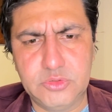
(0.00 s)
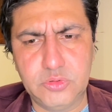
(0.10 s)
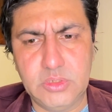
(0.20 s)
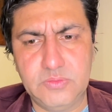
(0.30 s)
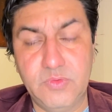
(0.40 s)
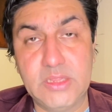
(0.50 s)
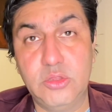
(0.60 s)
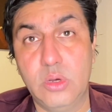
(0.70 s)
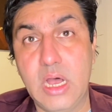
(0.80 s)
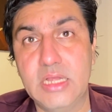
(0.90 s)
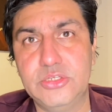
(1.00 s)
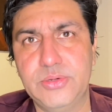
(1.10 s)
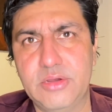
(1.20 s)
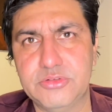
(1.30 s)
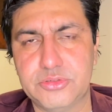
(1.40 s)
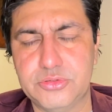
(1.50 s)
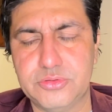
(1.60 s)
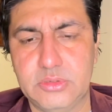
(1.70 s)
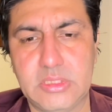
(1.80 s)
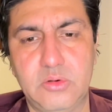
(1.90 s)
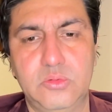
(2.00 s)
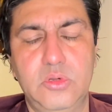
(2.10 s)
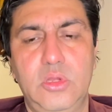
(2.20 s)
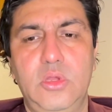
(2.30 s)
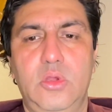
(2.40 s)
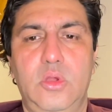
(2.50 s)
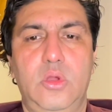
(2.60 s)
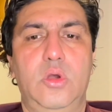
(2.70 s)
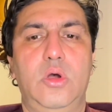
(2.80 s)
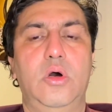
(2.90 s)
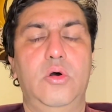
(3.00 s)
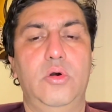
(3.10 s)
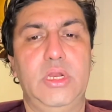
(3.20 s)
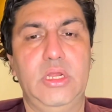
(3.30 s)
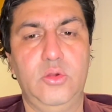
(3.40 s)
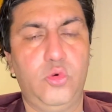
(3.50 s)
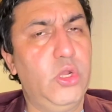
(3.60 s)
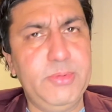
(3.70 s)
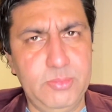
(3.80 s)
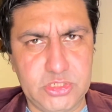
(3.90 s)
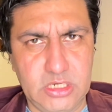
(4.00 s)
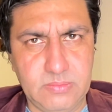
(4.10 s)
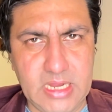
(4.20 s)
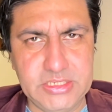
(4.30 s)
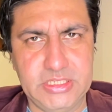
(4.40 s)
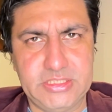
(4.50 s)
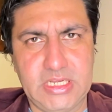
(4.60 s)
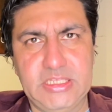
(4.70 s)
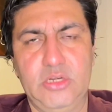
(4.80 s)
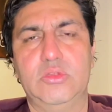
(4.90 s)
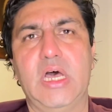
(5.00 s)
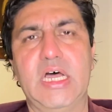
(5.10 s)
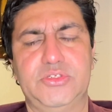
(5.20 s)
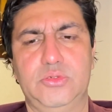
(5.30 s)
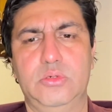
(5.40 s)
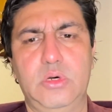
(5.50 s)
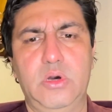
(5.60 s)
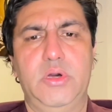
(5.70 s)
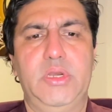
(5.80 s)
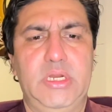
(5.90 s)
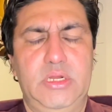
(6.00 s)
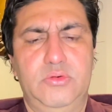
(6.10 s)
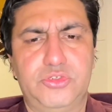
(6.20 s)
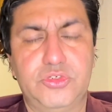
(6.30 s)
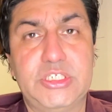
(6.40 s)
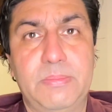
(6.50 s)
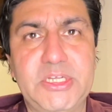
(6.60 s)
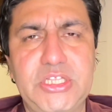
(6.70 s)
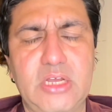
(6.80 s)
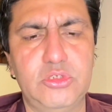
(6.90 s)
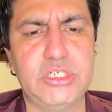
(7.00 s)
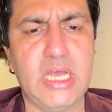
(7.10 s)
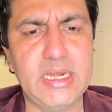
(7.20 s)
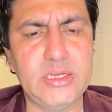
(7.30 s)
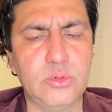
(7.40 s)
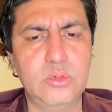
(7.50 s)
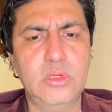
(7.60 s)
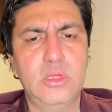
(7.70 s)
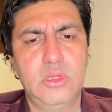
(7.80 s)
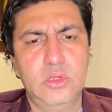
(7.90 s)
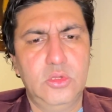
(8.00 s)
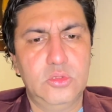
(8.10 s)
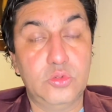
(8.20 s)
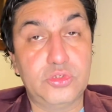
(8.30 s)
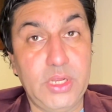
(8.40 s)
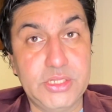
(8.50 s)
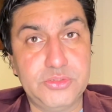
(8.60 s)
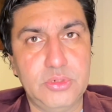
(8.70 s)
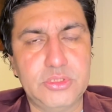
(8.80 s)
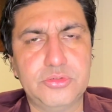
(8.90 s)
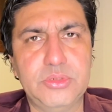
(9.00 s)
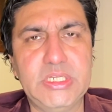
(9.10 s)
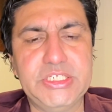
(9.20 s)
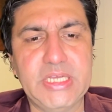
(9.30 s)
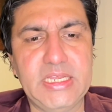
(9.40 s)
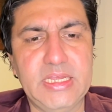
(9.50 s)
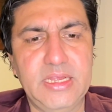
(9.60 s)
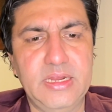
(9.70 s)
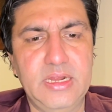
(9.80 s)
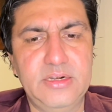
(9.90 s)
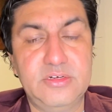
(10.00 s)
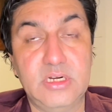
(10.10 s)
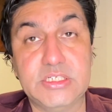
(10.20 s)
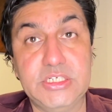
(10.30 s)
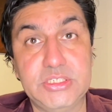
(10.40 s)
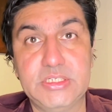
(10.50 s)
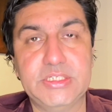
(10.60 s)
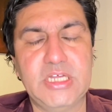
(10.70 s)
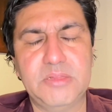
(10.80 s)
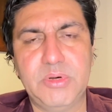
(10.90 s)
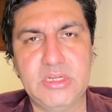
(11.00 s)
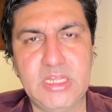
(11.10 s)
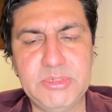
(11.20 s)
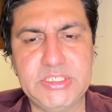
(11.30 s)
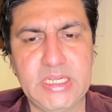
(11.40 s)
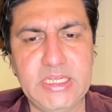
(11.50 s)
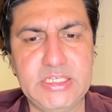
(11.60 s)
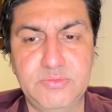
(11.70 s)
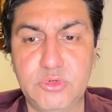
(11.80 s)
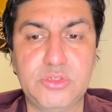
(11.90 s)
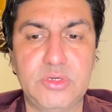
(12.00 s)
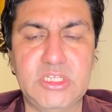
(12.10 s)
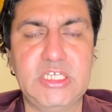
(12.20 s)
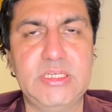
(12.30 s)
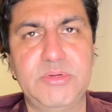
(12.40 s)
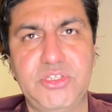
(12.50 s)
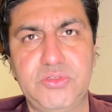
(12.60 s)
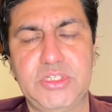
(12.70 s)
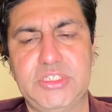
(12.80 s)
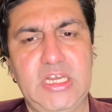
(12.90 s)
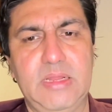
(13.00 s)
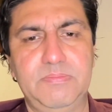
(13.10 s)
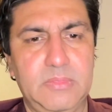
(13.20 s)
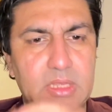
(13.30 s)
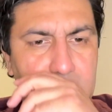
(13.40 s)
सूरत वहा जो है उसको सुनता हूँ और कोई भी मुसलमान जिसका दिल उदास हो और उसको समझना कुछ आ रही हो तो उसको ये सूरत सुननी चाहिए ट्रांसलेशन के साथ पढ़ना भी चाहिए ये वो सूरत है जब हजूर सल्लम